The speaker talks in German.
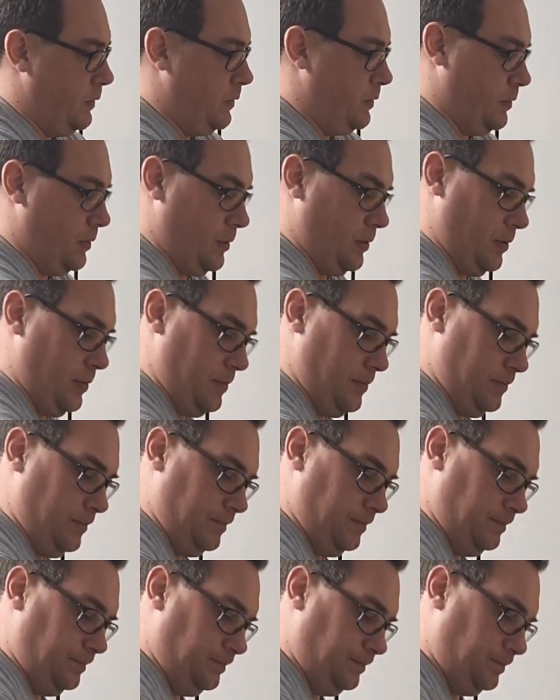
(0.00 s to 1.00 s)
So,
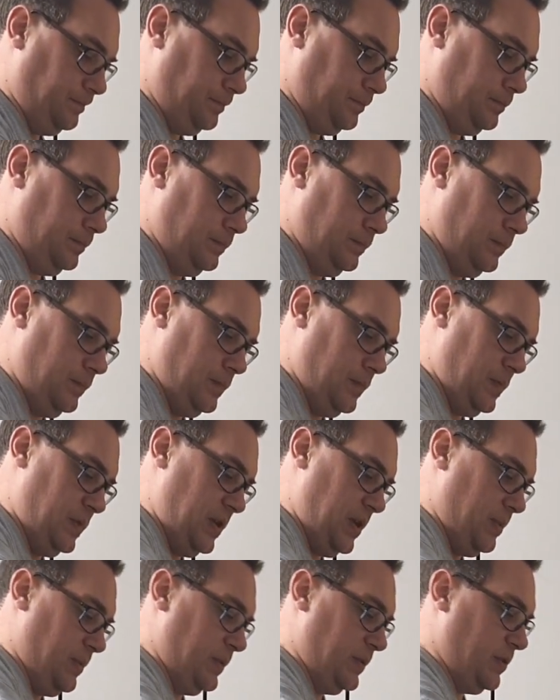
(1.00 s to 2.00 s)

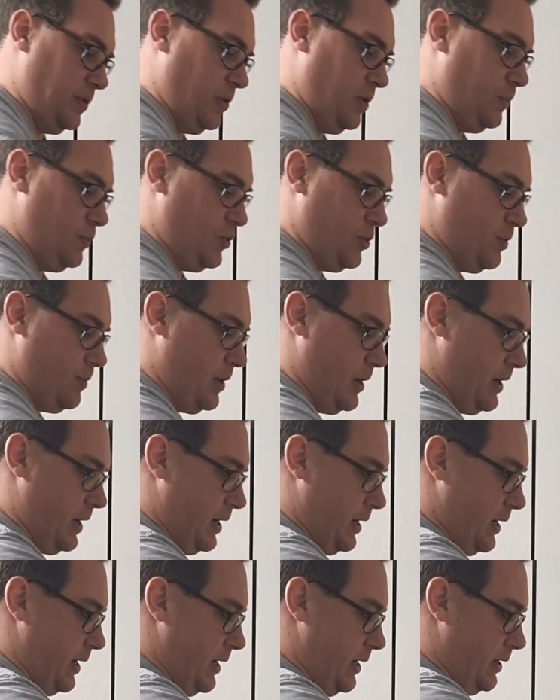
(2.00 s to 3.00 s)
jetzt haben wir das Gröbste mal
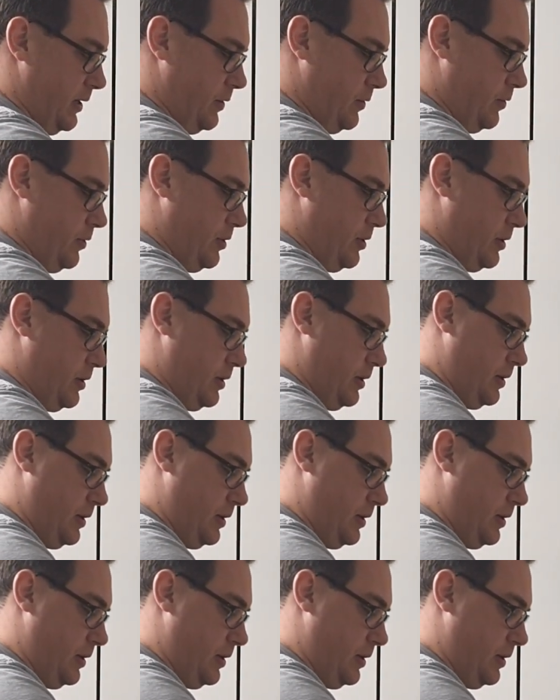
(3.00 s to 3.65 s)
da reingerührt.